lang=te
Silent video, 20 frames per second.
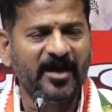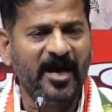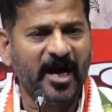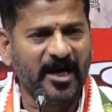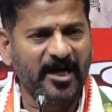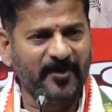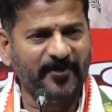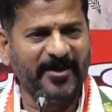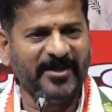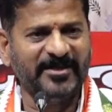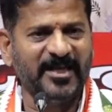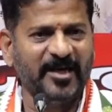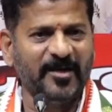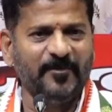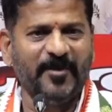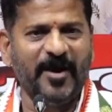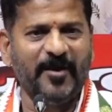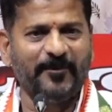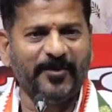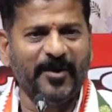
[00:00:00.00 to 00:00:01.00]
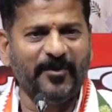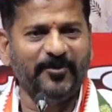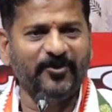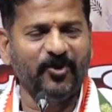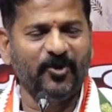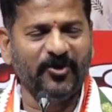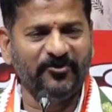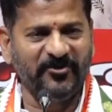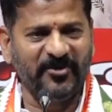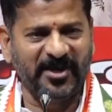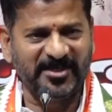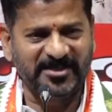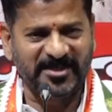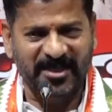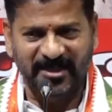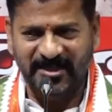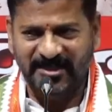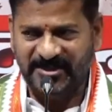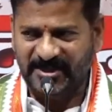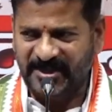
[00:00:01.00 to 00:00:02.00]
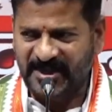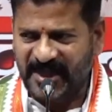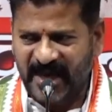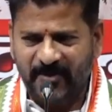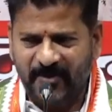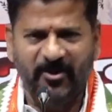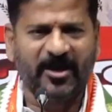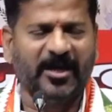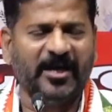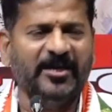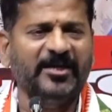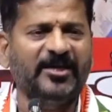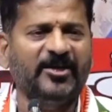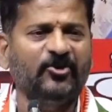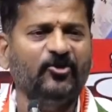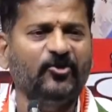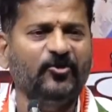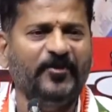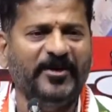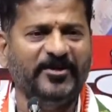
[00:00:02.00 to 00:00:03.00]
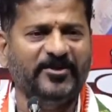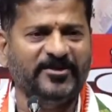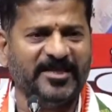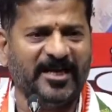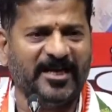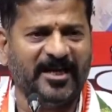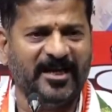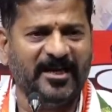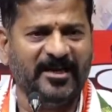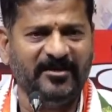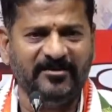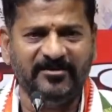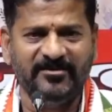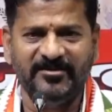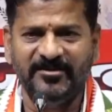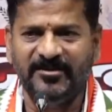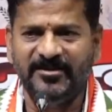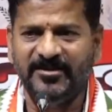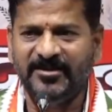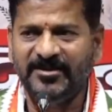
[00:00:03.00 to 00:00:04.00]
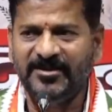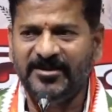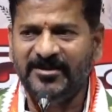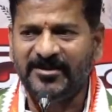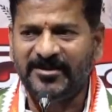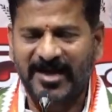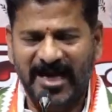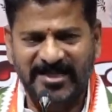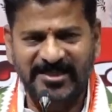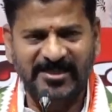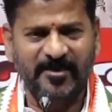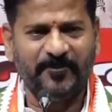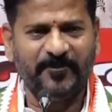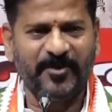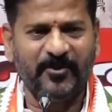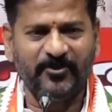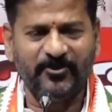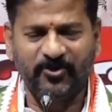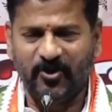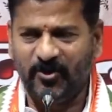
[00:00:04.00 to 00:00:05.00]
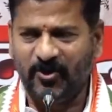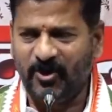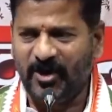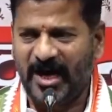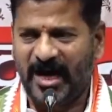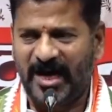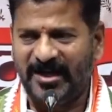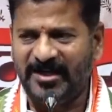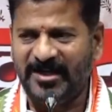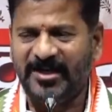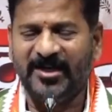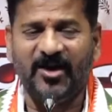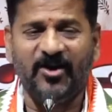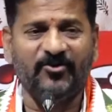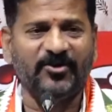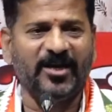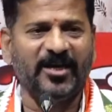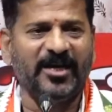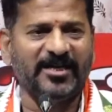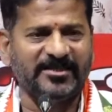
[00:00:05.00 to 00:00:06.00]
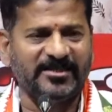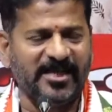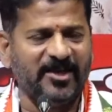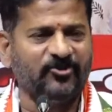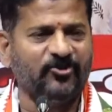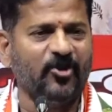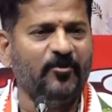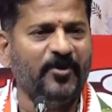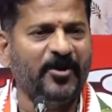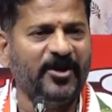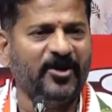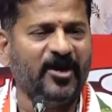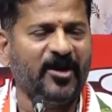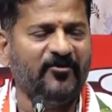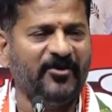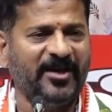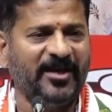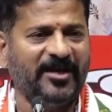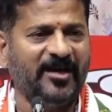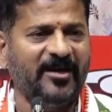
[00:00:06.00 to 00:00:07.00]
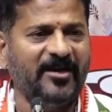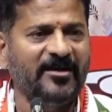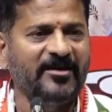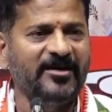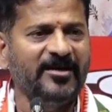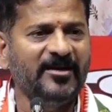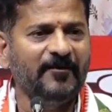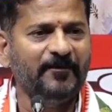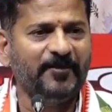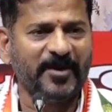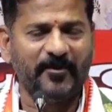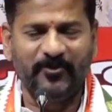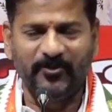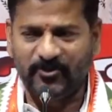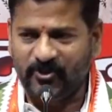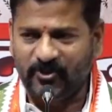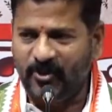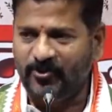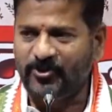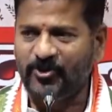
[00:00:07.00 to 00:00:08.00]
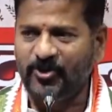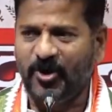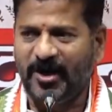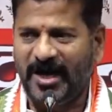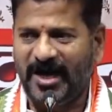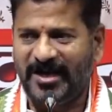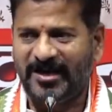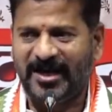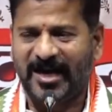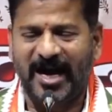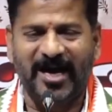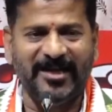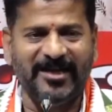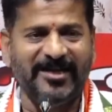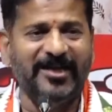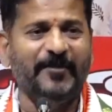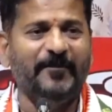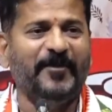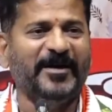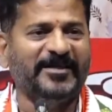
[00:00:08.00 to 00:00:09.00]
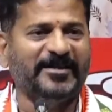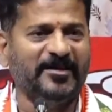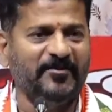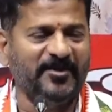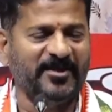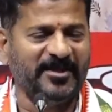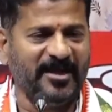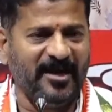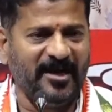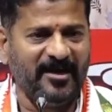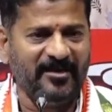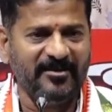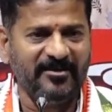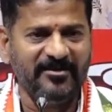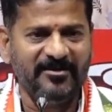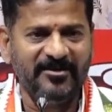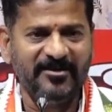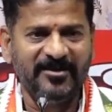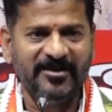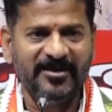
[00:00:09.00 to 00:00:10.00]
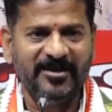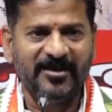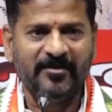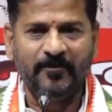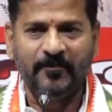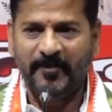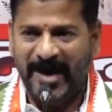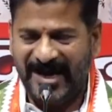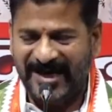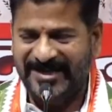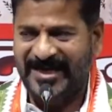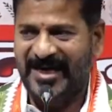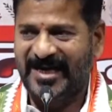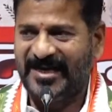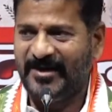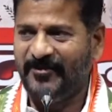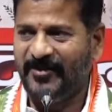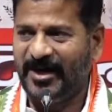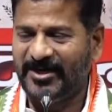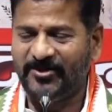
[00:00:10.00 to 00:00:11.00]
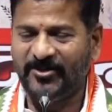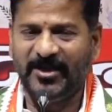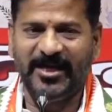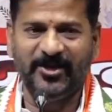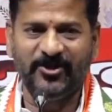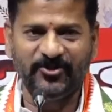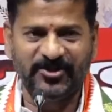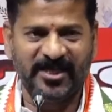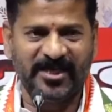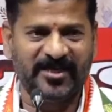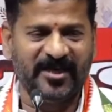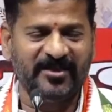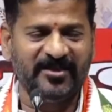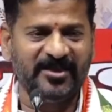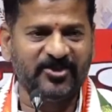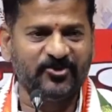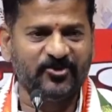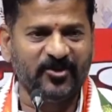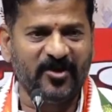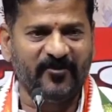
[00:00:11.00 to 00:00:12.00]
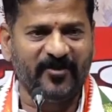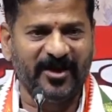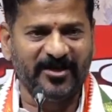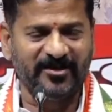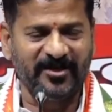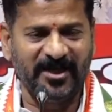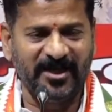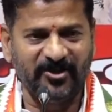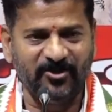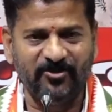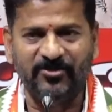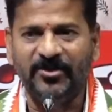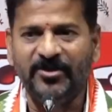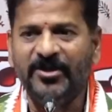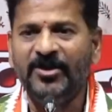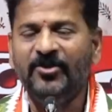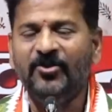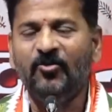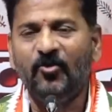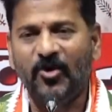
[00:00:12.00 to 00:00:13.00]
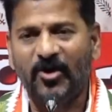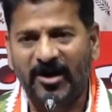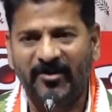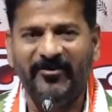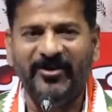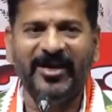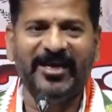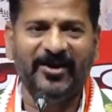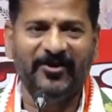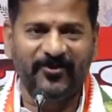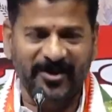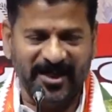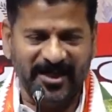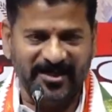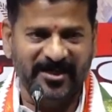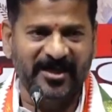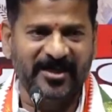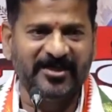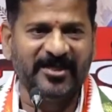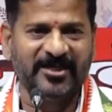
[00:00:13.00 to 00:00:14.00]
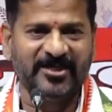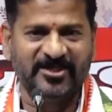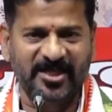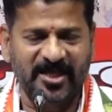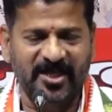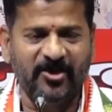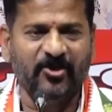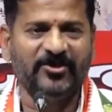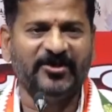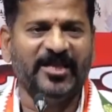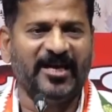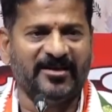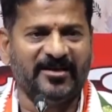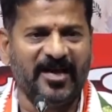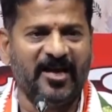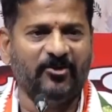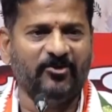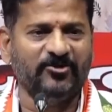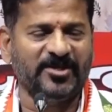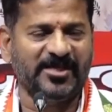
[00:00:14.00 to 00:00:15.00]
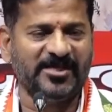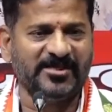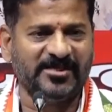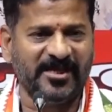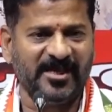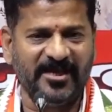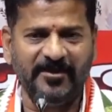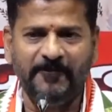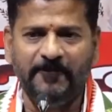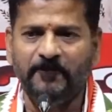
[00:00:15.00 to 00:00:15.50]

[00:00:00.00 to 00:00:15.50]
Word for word: అడపా దడప అప్పుడప్పుడు నోటిఫికేషన్లు ఇచ్చిన ఏ ఒక్క రిక్రూట్మెంట్ జరగలే రాష్ట్ర ప్రభుత్వంలో ఖాళీలుగా ఉన్న లక్షా తొంభై ఒక్క వేల ప్రభుత్వ ఉద్యోగాల ఖాళీల భర్తీ మీద మాట్లాడేవాడు లేడు చర్యలు తీసుకునేవాడు లేడు ఒకవేళ ఎవడన్నా నిరసనలో ధర్నాలు చేస్తే